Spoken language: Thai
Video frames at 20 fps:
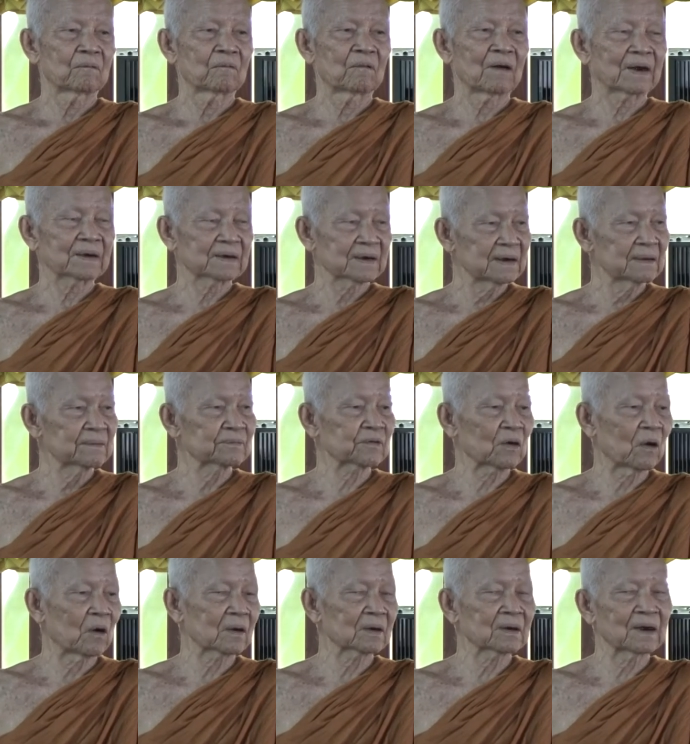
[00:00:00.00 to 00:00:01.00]
วันที่
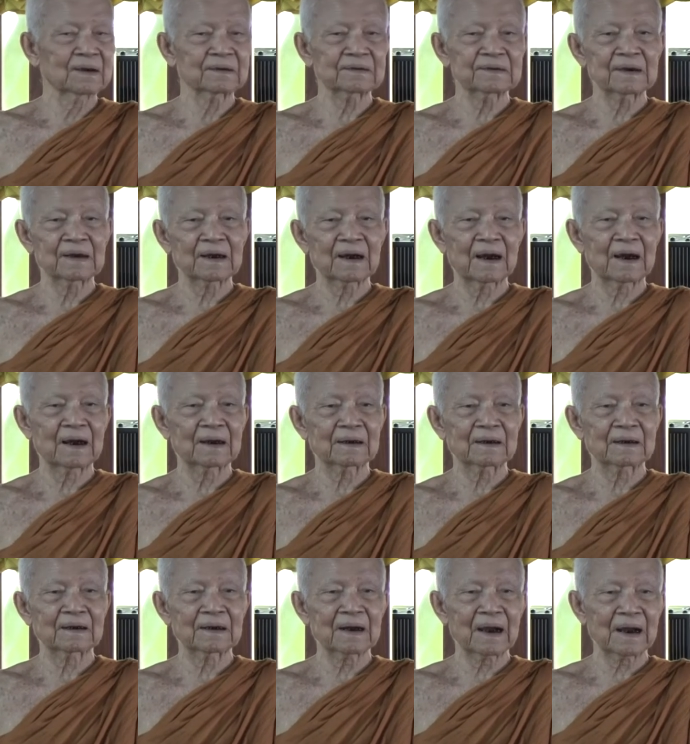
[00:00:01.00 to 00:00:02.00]
สองเดือนสิงหา
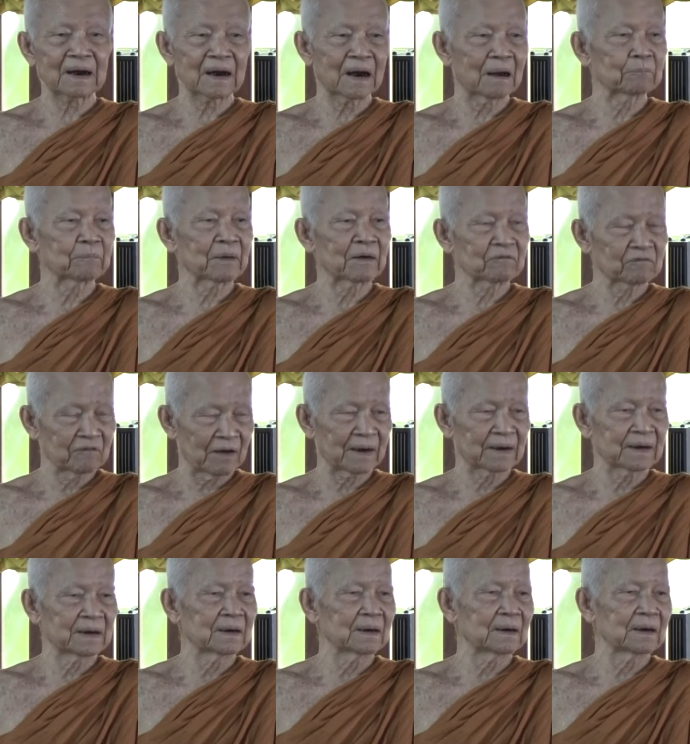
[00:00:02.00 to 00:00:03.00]
นั่นแหละเป็นวัน
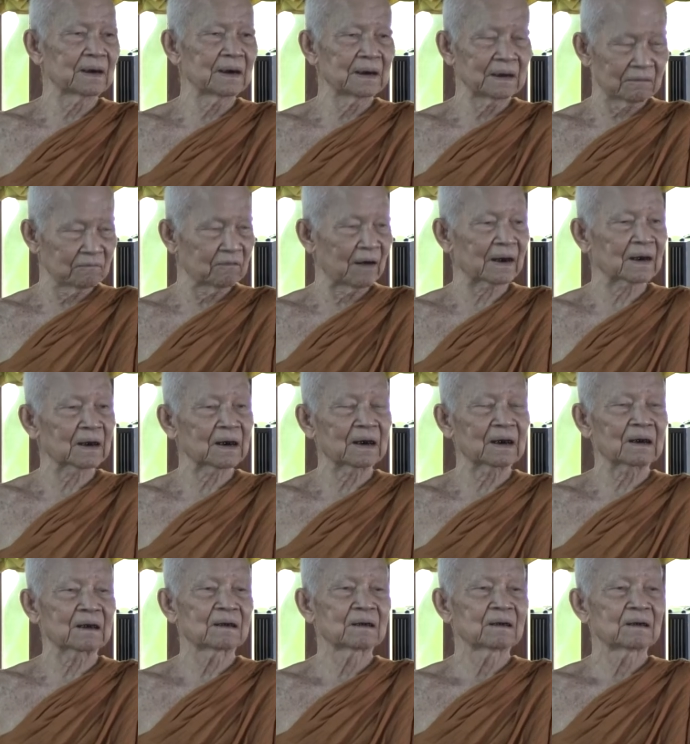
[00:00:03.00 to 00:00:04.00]
อีกวันหนึ่ง
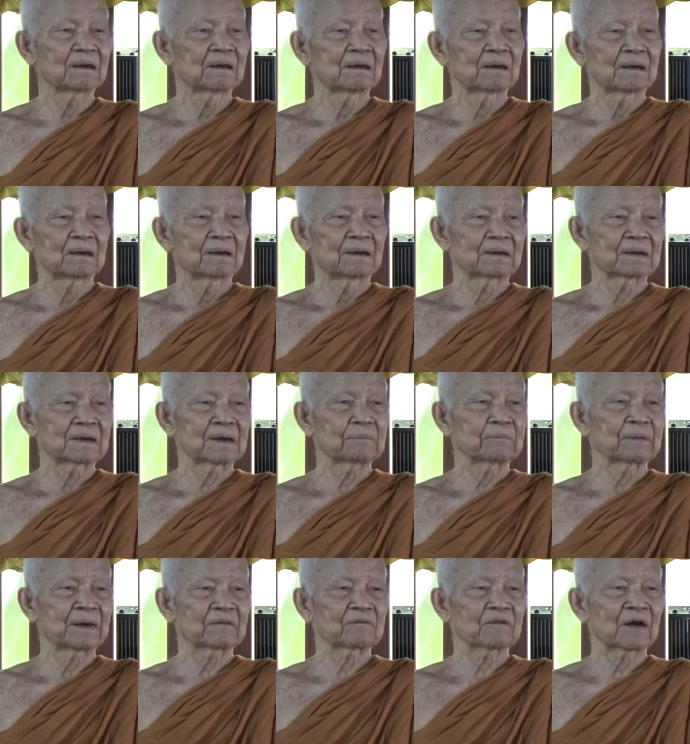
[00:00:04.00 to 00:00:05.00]
ที่
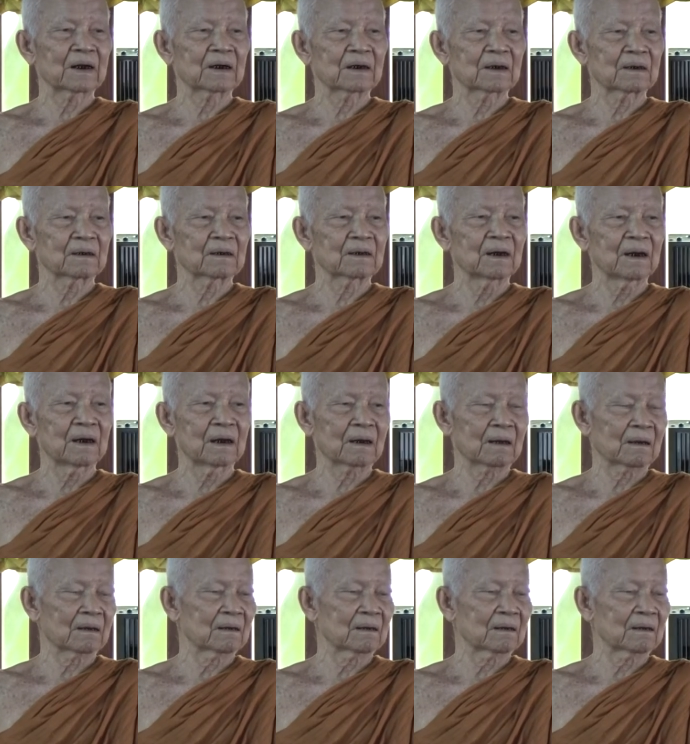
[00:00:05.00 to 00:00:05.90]
เป็นวันเลิก